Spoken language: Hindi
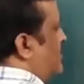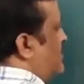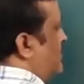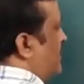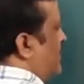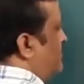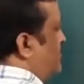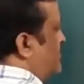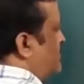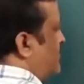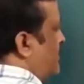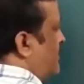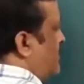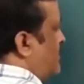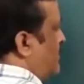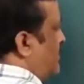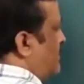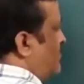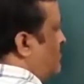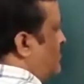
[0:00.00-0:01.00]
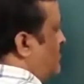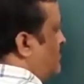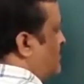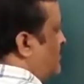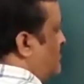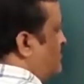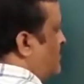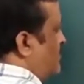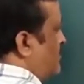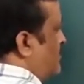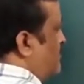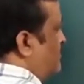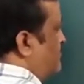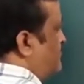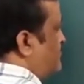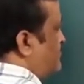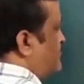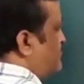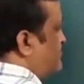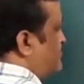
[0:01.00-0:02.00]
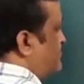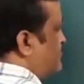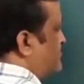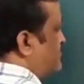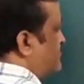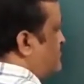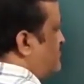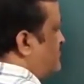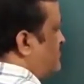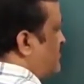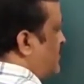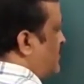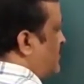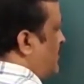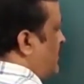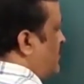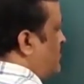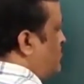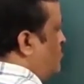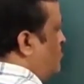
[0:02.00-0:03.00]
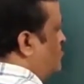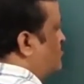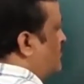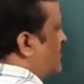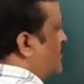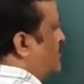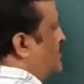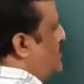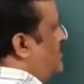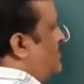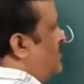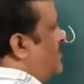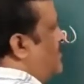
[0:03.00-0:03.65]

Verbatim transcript: टेन में से एट गया देखो कितना हो जाएगा ये टू हो जाएगा